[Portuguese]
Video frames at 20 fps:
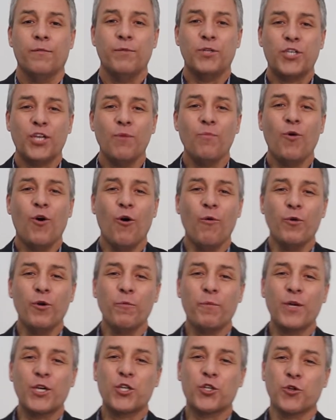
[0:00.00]
Me chamo
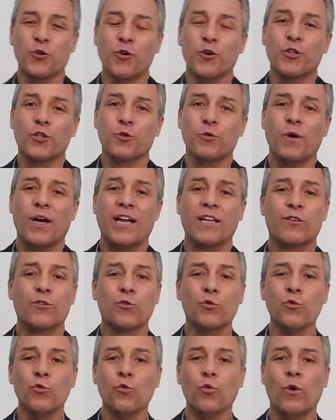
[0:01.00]
Rômulo Peixoto,
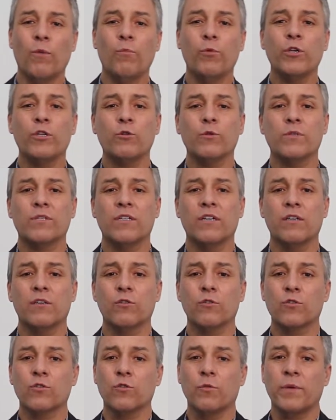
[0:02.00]
atuo há muitos
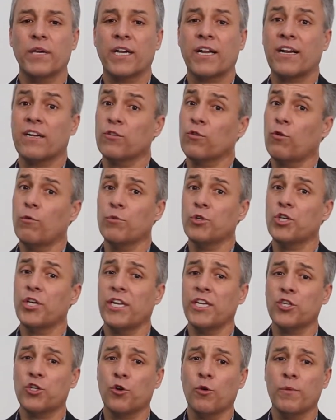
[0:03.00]
anos no mercado como
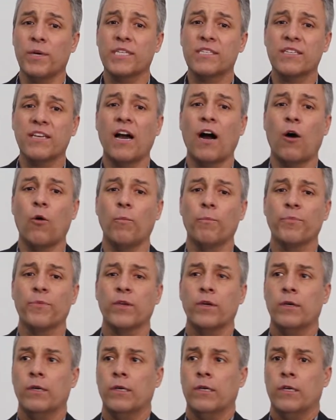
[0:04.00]
gerente comercial
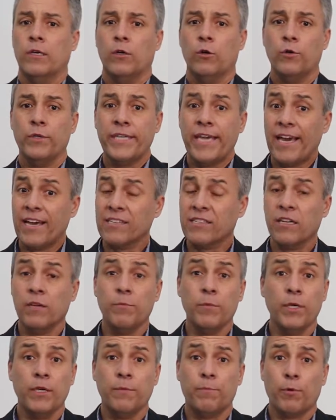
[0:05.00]
e ESLA
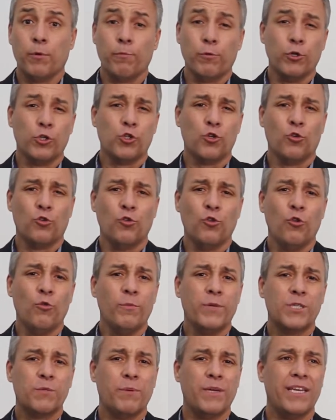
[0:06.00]
me proporcionou
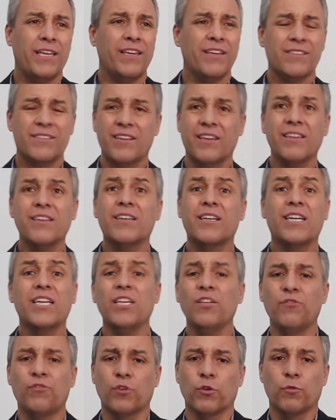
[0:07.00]
uma experiência
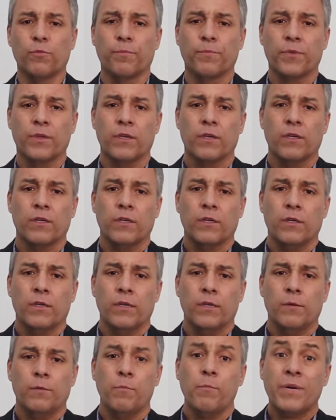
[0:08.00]
incrível.
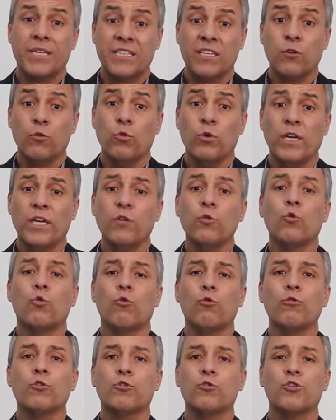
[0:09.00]
Me matriculei no
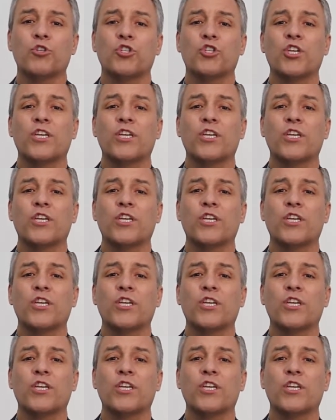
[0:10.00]
curso de